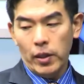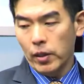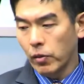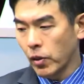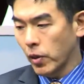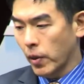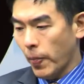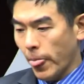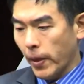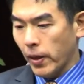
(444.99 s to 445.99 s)
그래서
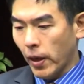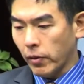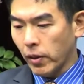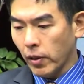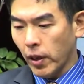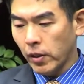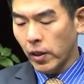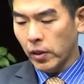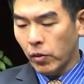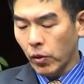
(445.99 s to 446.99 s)

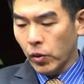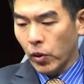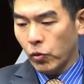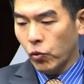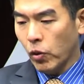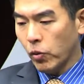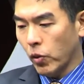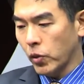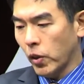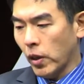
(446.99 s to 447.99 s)
학생들한테 이제 성적 중간고
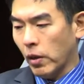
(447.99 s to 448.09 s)
성적이 나,